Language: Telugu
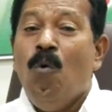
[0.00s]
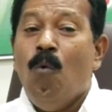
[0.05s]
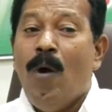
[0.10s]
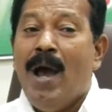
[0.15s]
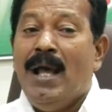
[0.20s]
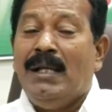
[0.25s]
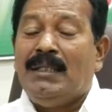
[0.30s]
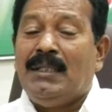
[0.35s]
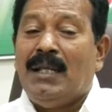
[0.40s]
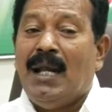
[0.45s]

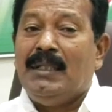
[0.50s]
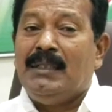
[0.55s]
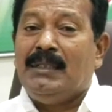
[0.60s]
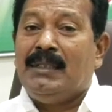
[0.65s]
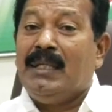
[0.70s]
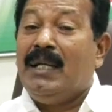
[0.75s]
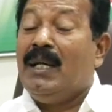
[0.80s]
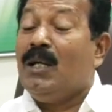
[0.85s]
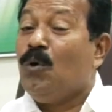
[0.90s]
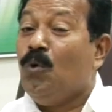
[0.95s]
వైఎస్
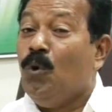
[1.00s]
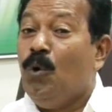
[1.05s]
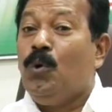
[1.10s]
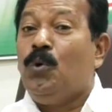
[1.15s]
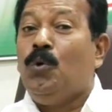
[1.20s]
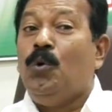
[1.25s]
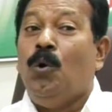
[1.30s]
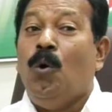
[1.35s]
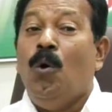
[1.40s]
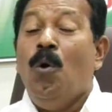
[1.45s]
రాజశేఖర
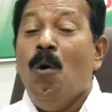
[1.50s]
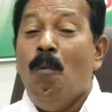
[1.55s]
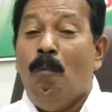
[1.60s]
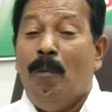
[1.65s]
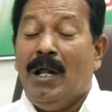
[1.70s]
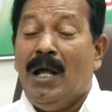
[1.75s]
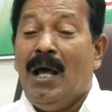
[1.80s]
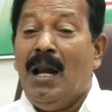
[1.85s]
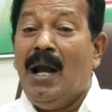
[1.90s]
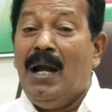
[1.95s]
కొడుకు
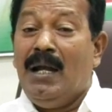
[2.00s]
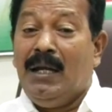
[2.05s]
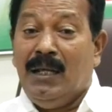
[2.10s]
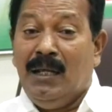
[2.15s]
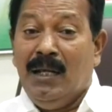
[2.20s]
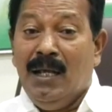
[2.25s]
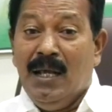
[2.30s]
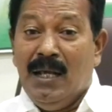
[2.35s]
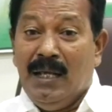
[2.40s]
మరి అలాంటి